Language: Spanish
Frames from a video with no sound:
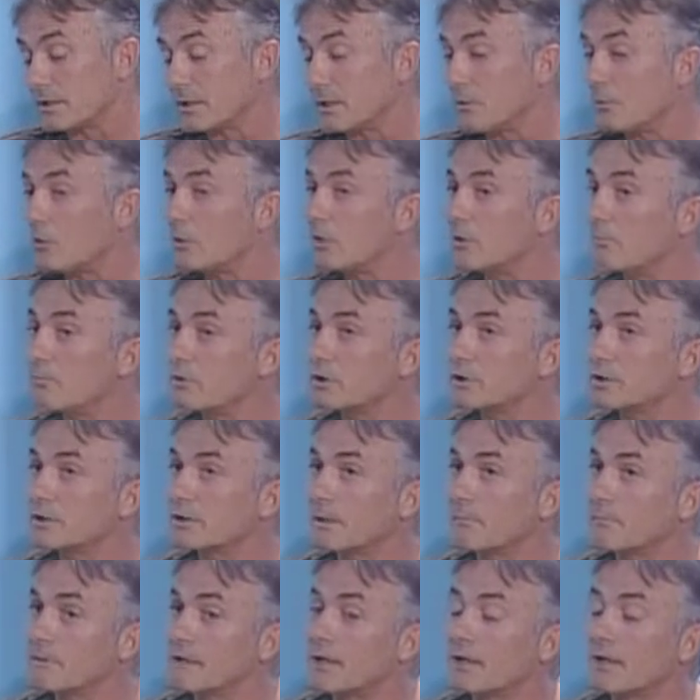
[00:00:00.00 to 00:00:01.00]
Y luego, pues
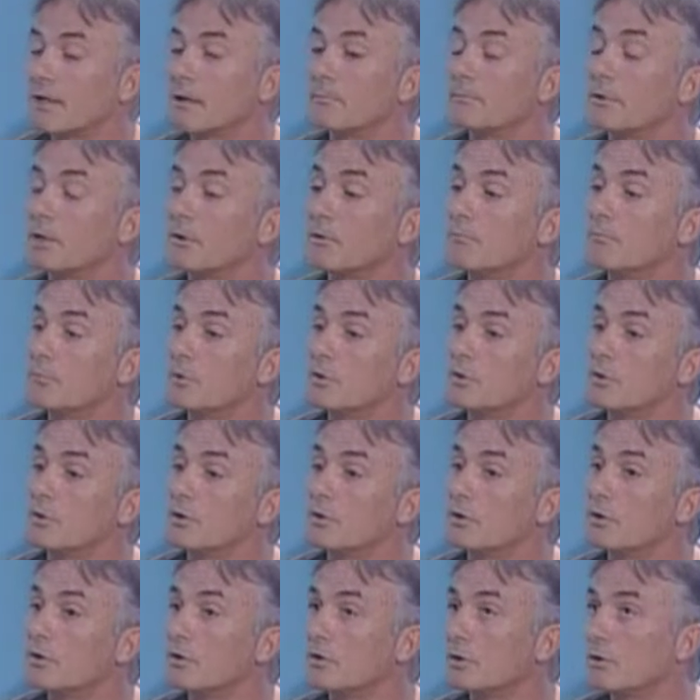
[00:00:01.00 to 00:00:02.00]
también han cambiado un poco
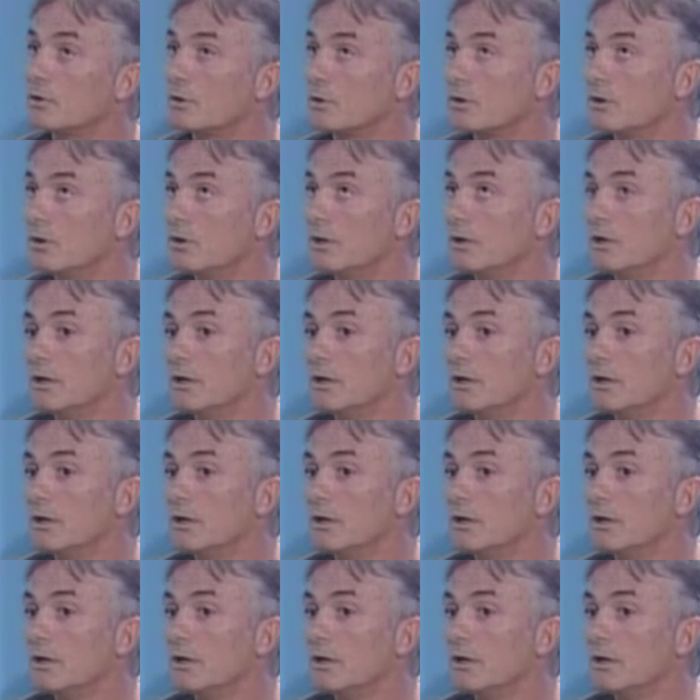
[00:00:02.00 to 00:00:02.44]
la,